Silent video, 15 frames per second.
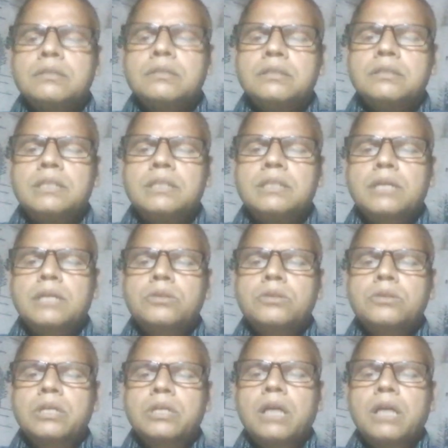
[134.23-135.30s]
নির্ধারণ
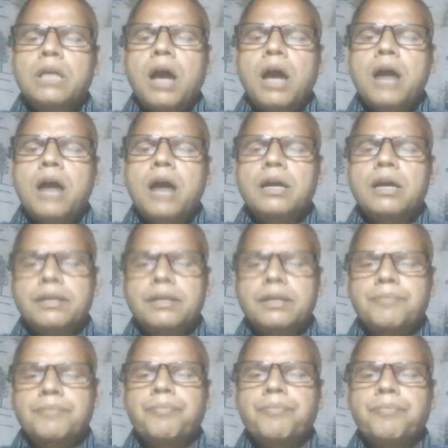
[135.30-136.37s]
করে আকার
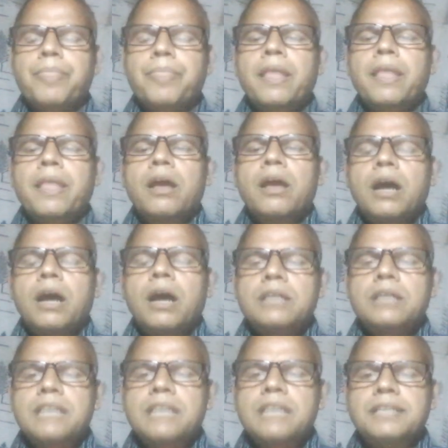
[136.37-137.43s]

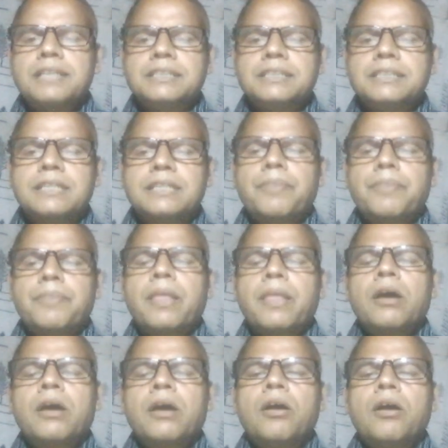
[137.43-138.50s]
সাইজ
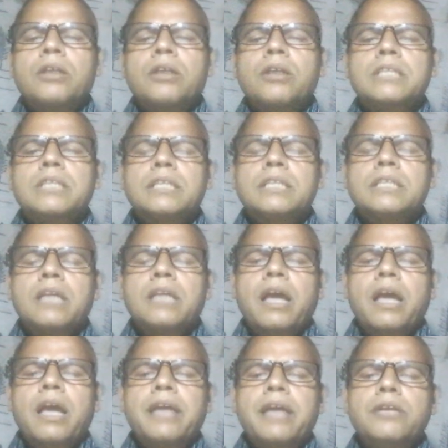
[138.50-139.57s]
অর্থাৎ
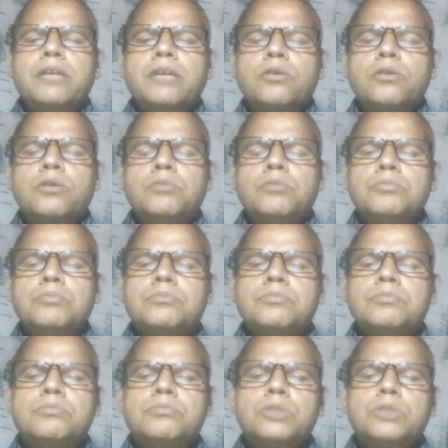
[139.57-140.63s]
একই রকম
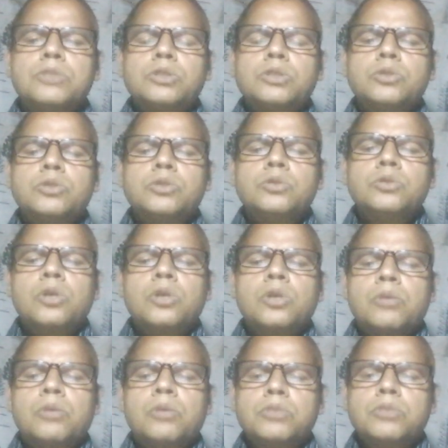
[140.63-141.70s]
বস্তু
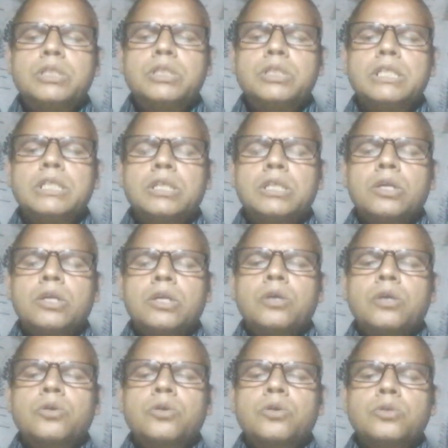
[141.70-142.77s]
মধ্যে
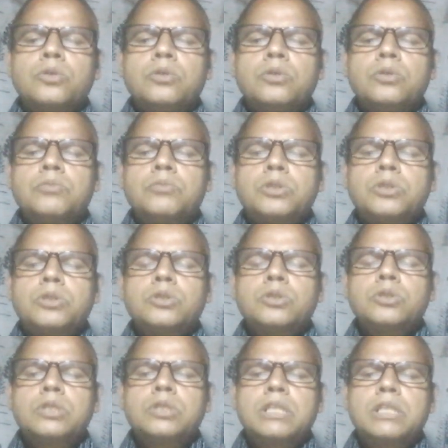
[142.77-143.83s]
কোনো বস্তু
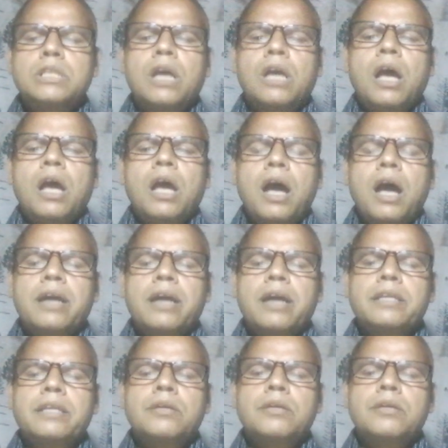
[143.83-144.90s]
যদি আকারে
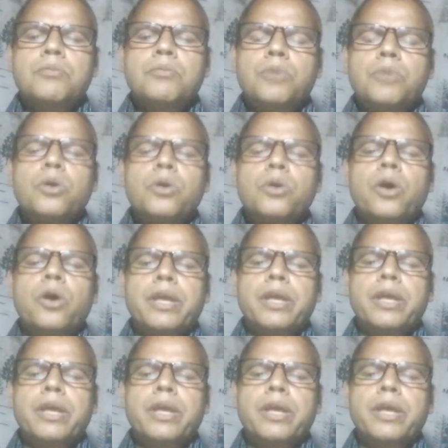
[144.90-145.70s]
বড় হয়